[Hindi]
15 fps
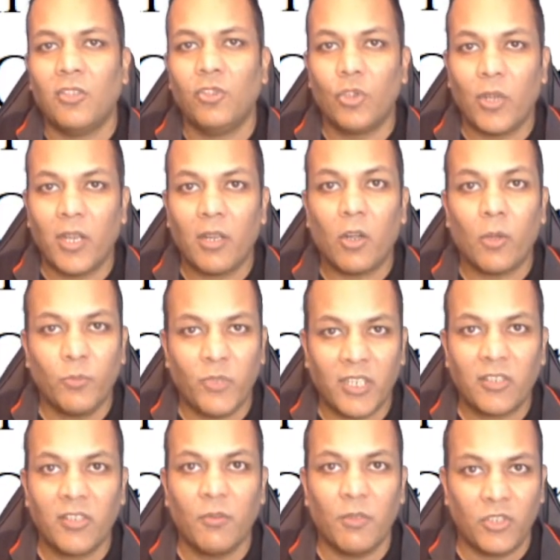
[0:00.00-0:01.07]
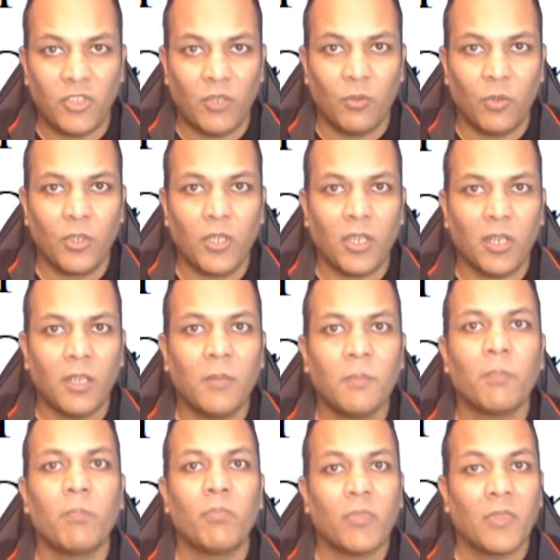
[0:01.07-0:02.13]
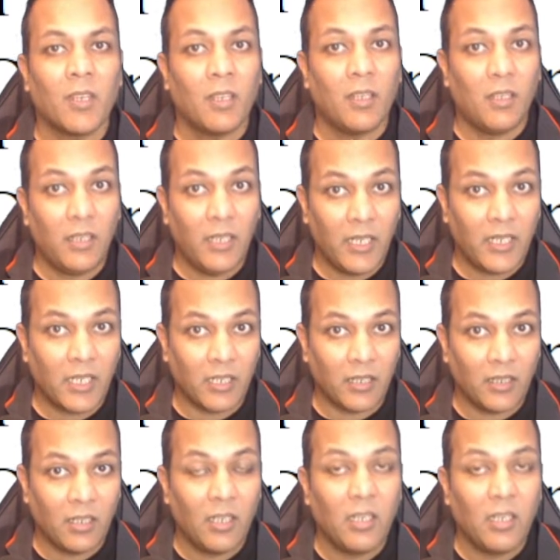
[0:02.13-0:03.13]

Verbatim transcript: जो है ऑब्जेक्टिव अचीव हो गया लेकिन